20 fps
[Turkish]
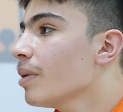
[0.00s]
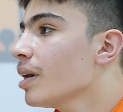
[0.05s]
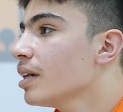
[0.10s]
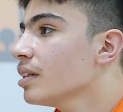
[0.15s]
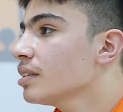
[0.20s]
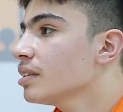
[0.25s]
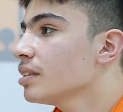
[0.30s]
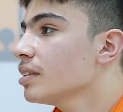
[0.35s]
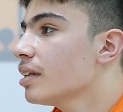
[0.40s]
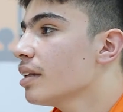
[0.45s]

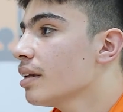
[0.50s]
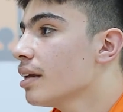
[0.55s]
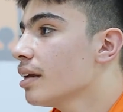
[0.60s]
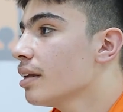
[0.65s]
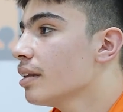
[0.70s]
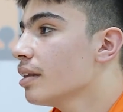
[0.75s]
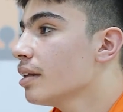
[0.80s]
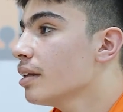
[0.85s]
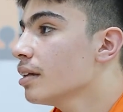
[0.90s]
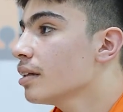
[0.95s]
bazı
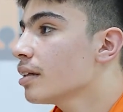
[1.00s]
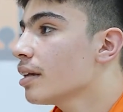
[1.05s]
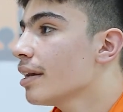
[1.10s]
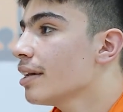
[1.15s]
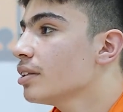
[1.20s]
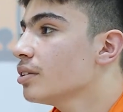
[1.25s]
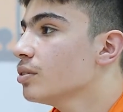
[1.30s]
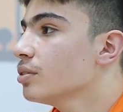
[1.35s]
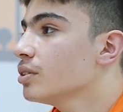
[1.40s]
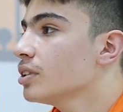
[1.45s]
deneyleri
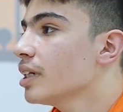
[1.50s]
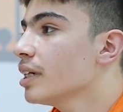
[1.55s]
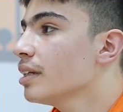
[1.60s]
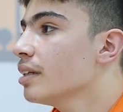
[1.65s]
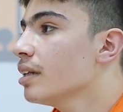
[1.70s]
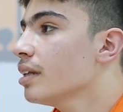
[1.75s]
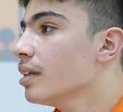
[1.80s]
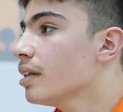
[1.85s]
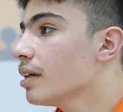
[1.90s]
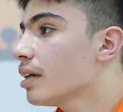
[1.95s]
kendi
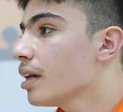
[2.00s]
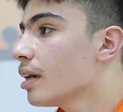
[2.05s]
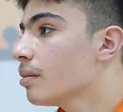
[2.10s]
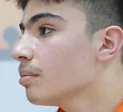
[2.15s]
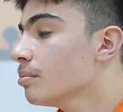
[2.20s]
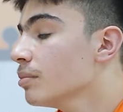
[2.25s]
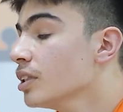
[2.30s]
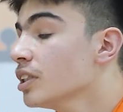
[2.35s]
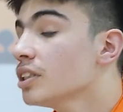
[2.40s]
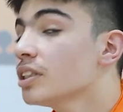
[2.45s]
üzerinde de
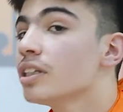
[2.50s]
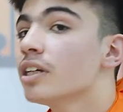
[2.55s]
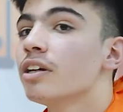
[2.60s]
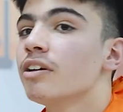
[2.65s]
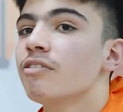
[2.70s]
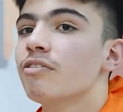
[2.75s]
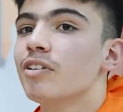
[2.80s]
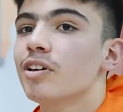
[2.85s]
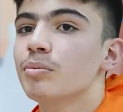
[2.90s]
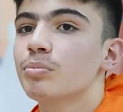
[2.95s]
yapmış
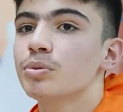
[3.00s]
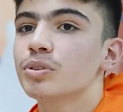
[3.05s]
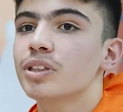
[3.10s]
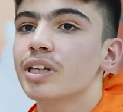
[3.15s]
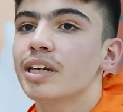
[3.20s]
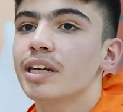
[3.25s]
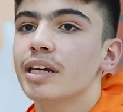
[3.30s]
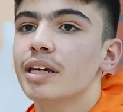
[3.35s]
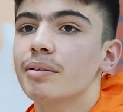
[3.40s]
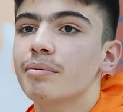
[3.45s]
ve bu
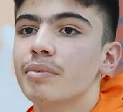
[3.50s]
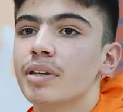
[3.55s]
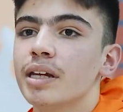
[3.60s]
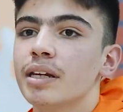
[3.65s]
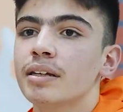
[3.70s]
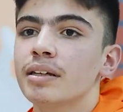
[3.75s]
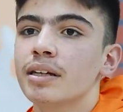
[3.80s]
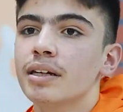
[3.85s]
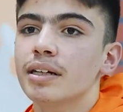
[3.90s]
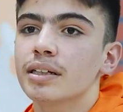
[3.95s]

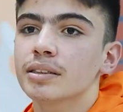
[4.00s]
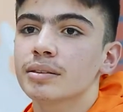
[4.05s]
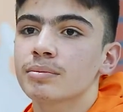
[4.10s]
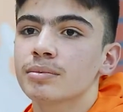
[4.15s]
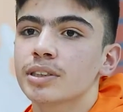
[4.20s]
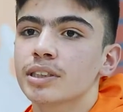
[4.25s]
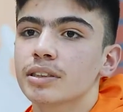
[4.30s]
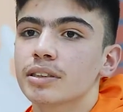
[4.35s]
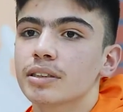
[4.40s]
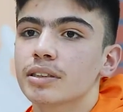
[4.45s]
deneyimlerini
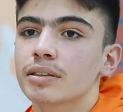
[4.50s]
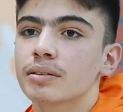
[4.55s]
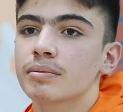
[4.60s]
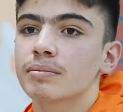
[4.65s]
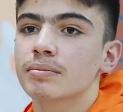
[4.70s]
yazmıştır.